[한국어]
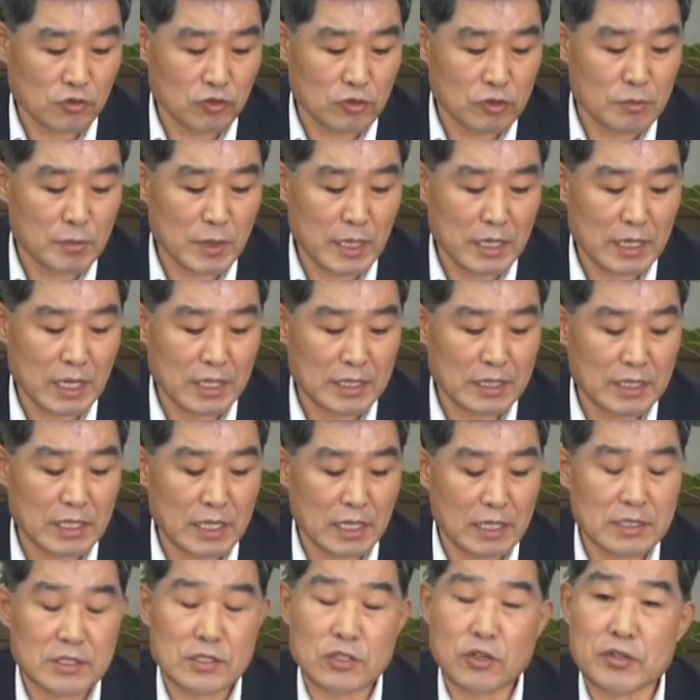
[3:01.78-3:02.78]
출마를
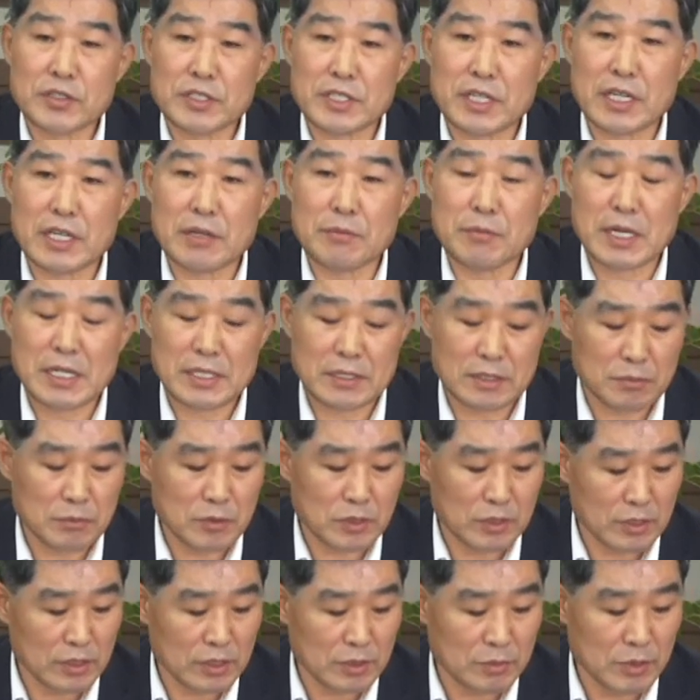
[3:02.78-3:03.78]
한다는 전자의
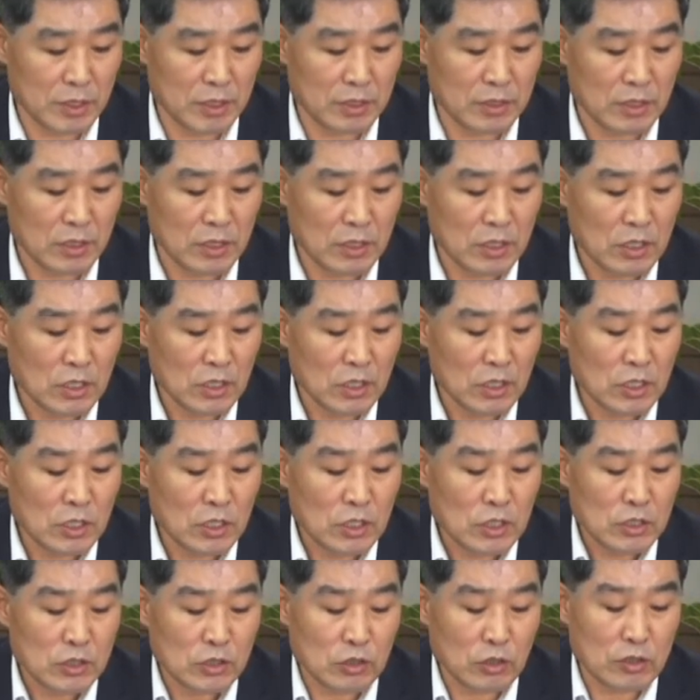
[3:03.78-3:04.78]
말씀을
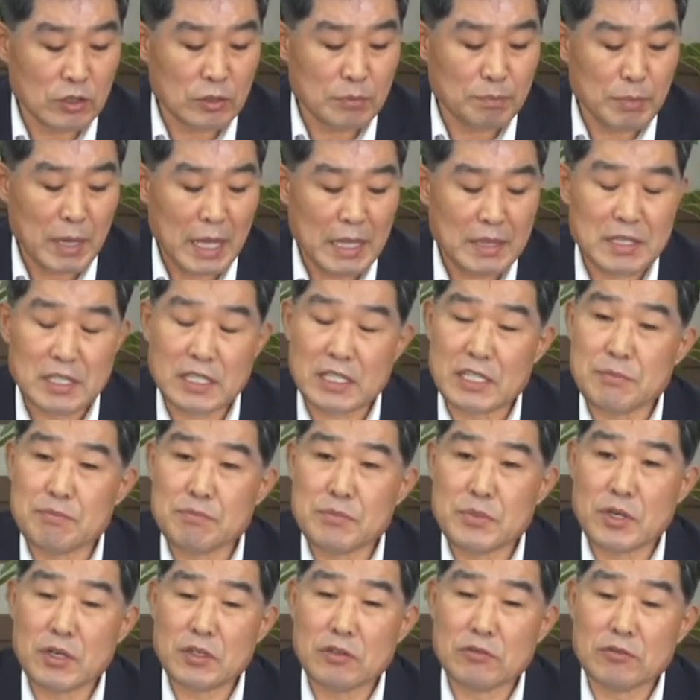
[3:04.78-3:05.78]
드리면 저는
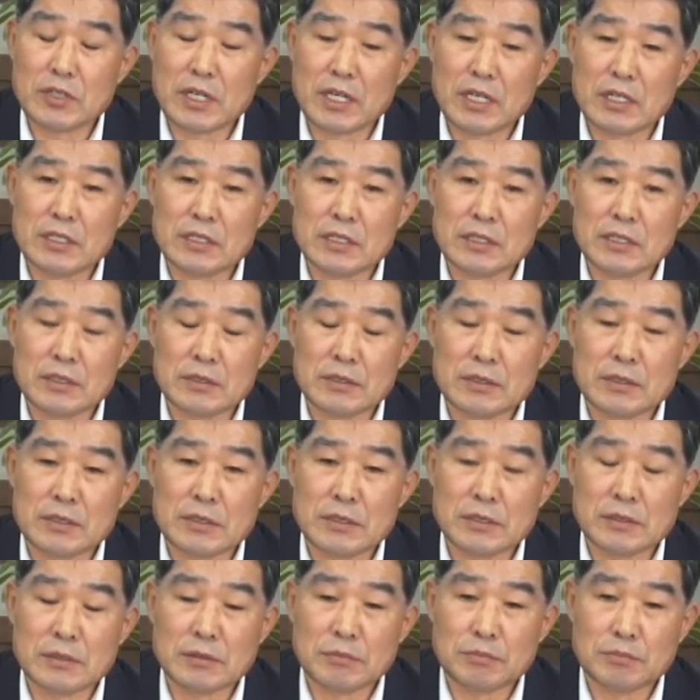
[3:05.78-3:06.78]
반김병무라는
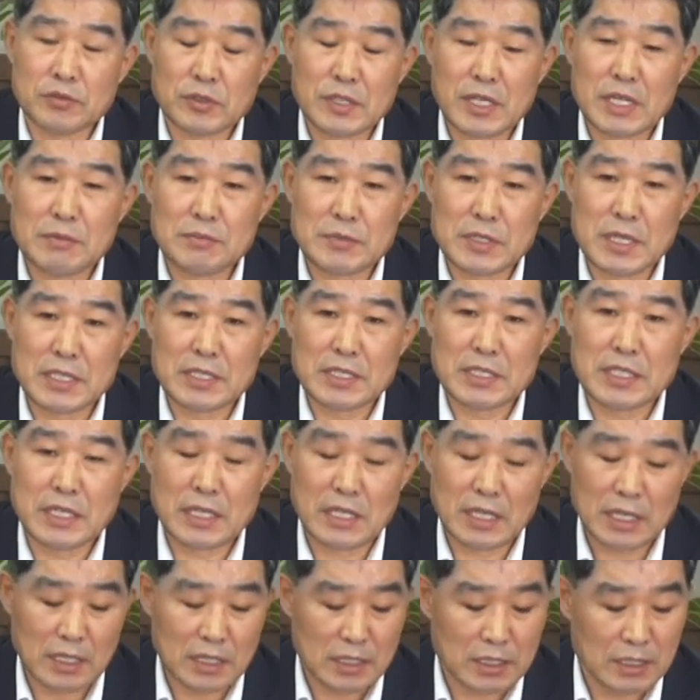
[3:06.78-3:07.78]
프레임
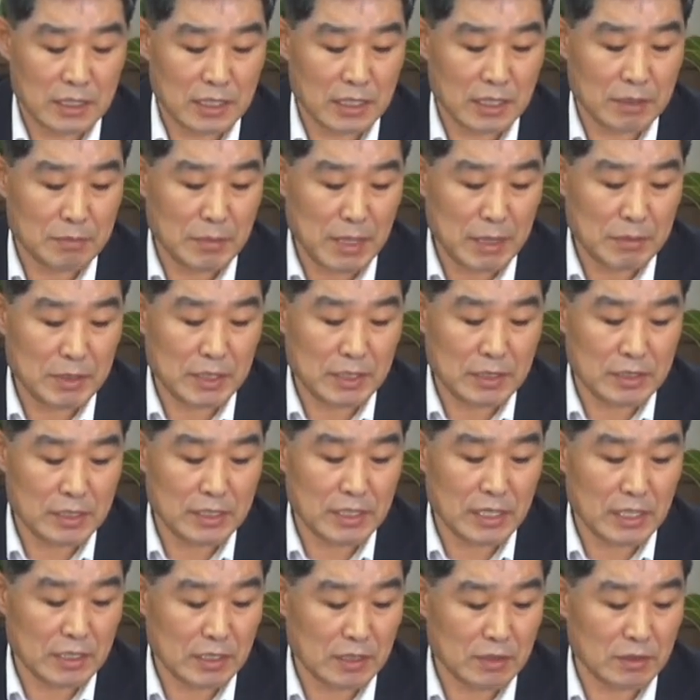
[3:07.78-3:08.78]
자체가 마음에
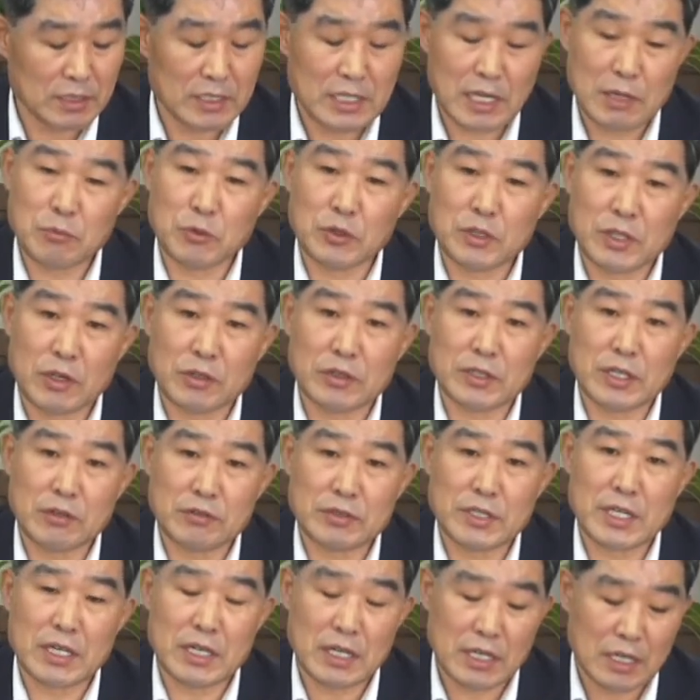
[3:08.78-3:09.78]
들지 않습니다. 잘못되었다고
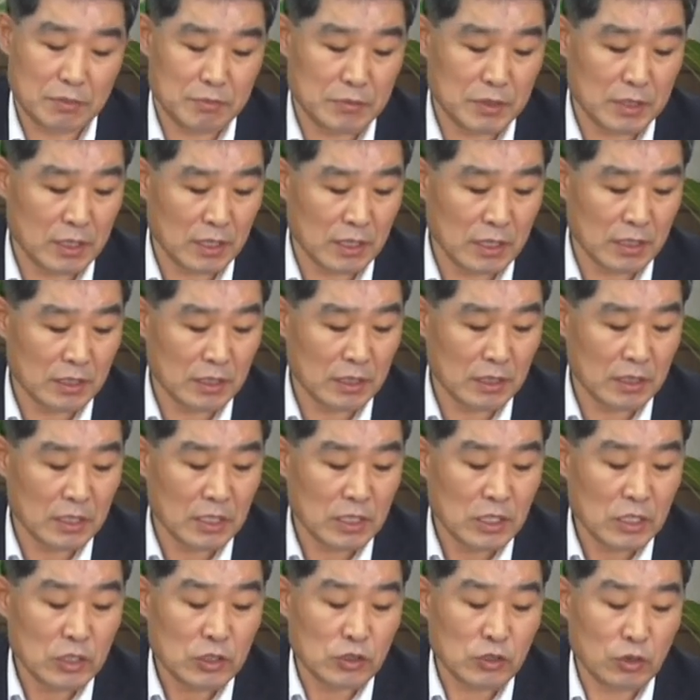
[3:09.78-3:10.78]

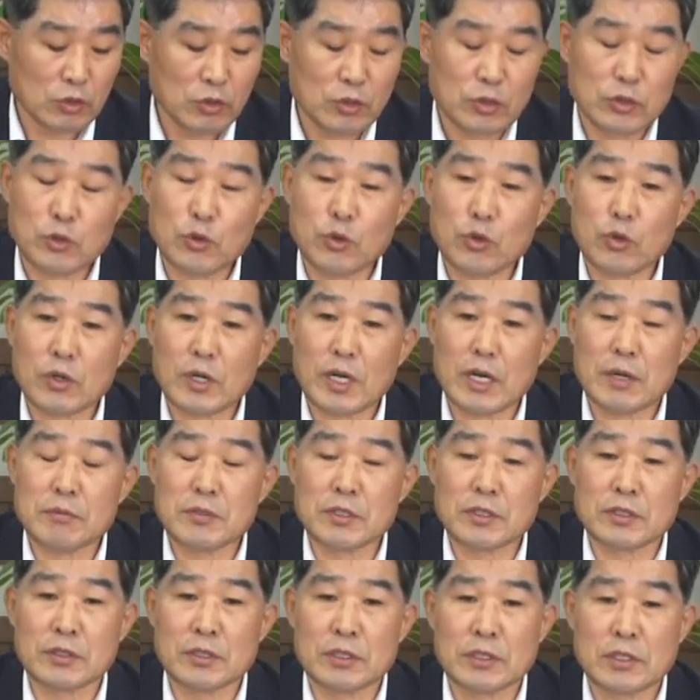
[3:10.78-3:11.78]
생각합니다. 저는
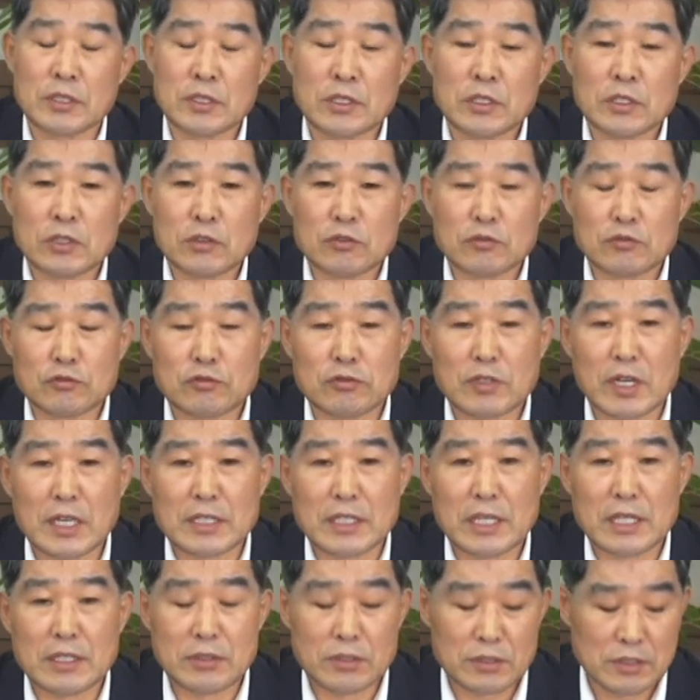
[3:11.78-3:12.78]
교육감은 누가
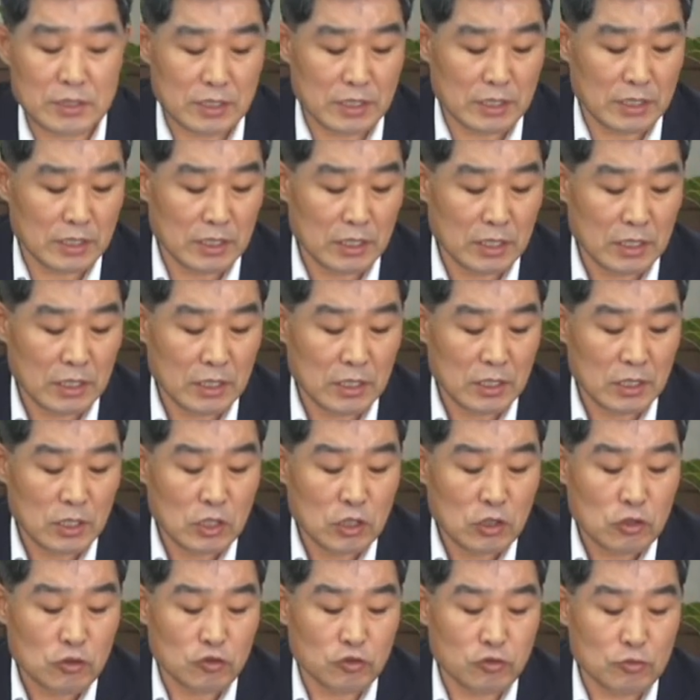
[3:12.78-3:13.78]
되든지
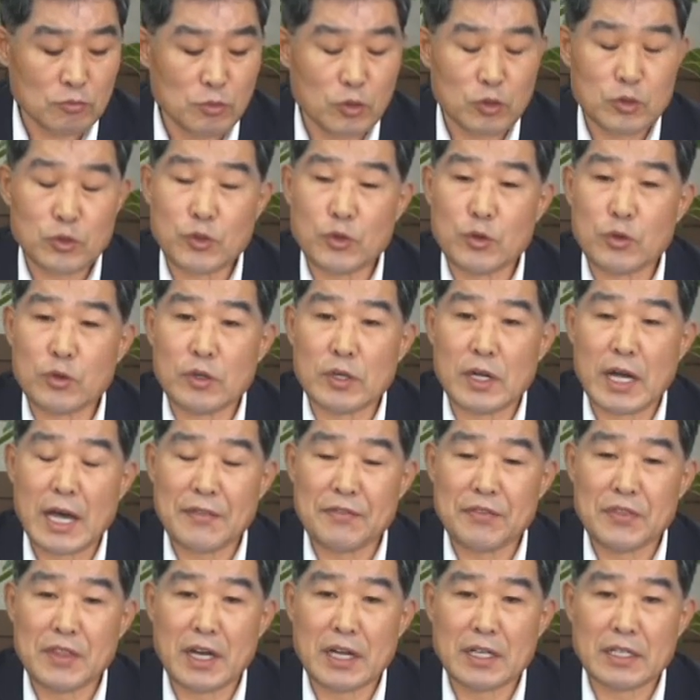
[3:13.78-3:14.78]
충북 교육을
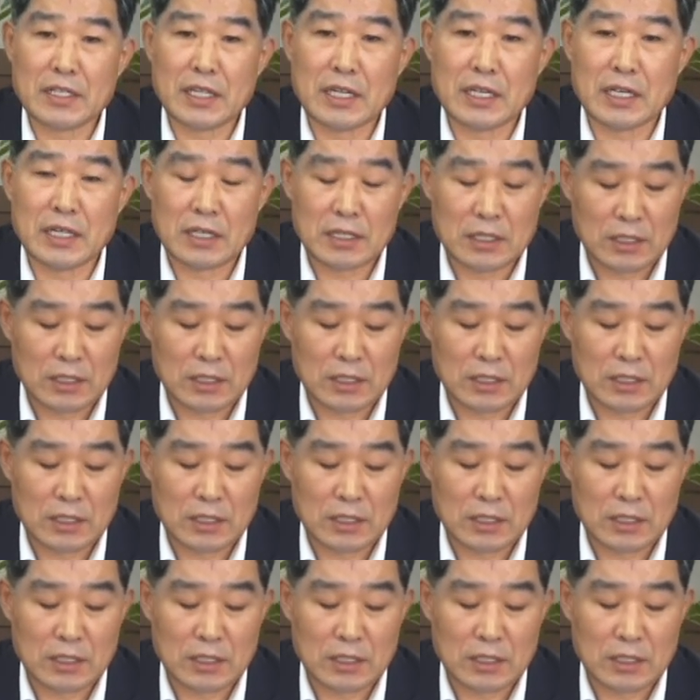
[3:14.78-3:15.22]
한 단계